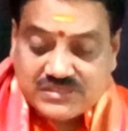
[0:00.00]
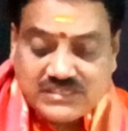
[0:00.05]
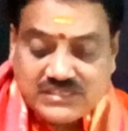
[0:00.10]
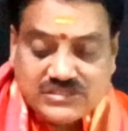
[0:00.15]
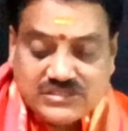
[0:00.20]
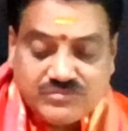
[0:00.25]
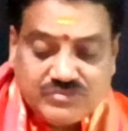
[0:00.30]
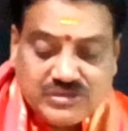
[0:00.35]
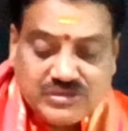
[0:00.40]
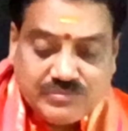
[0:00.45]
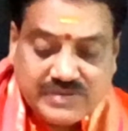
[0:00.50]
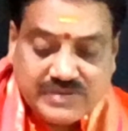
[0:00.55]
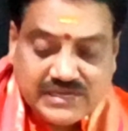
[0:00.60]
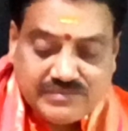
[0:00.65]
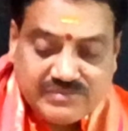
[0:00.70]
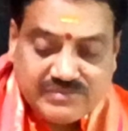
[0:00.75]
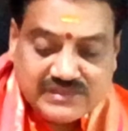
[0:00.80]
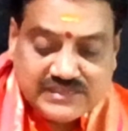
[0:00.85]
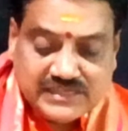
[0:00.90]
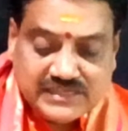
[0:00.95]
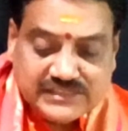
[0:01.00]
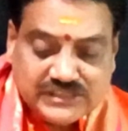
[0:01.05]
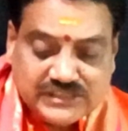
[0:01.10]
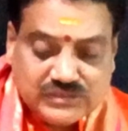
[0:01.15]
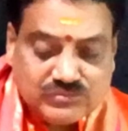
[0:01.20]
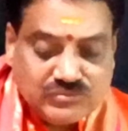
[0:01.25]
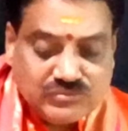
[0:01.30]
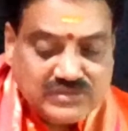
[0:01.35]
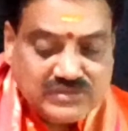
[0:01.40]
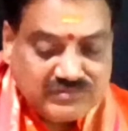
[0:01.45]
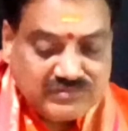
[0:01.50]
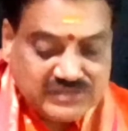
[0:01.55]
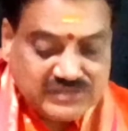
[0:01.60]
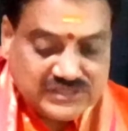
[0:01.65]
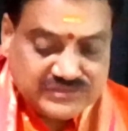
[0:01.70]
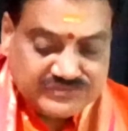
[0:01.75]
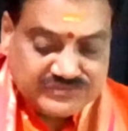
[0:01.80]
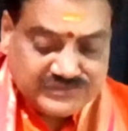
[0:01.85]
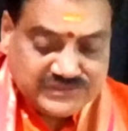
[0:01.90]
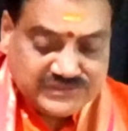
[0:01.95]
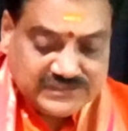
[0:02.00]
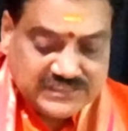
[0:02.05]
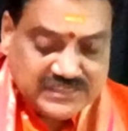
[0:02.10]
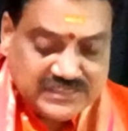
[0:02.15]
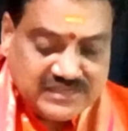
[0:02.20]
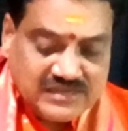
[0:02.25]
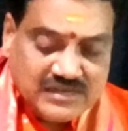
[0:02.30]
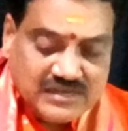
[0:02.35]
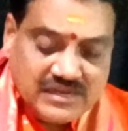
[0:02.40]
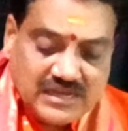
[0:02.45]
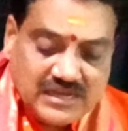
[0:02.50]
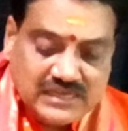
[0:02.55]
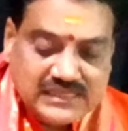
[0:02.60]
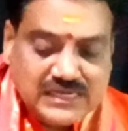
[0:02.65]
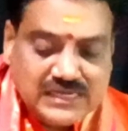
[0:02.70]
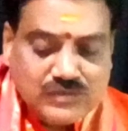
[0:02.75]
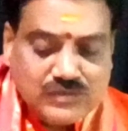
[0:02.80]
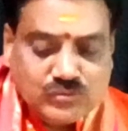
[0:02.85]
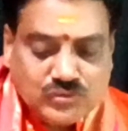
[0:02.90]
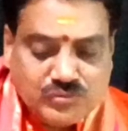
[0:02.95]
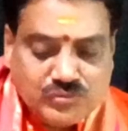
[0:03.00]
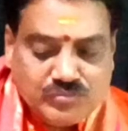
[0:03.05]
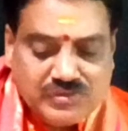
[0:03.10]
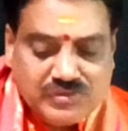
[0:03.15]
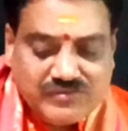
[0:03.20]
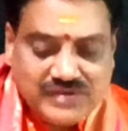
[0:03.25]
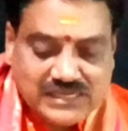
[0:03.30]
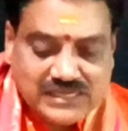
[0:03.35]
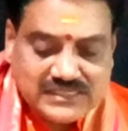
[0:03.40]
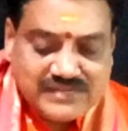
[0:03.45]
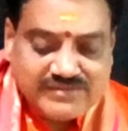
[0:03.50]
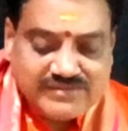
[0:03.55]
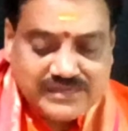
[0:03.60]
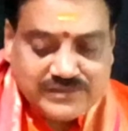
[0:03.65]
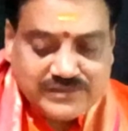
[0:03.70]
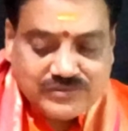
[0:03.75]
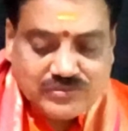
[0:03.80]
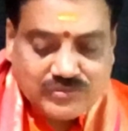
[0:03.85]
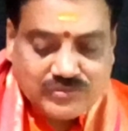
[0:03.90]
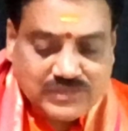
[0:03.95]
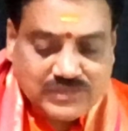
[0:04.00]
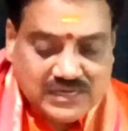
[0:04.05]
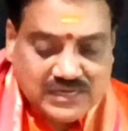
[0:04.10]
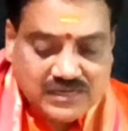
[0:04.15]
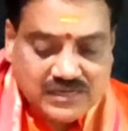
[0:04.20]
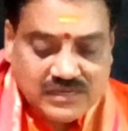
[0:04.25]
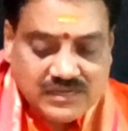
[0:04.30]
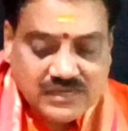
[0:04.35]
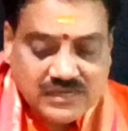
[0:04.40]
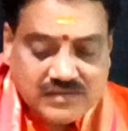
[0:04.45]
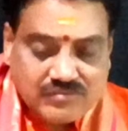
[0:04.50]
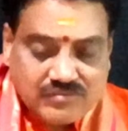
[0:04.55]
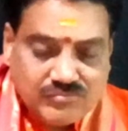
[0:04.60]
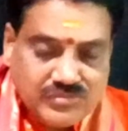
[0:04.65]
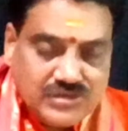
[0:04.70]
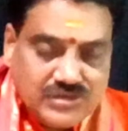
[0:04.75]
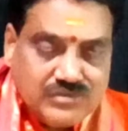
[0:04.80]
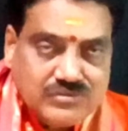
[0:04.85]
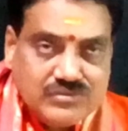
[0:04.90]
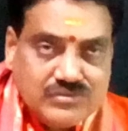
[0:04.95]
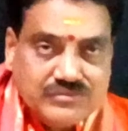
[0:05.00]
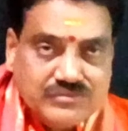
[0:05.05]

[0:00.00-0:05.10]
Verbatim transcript: నుంచి మీరు బయటపడడానికి ఎక్కువగా అవకాశం ఉంటుంది అలాగే కుటుంబ వాతావరణం కూడా మీకు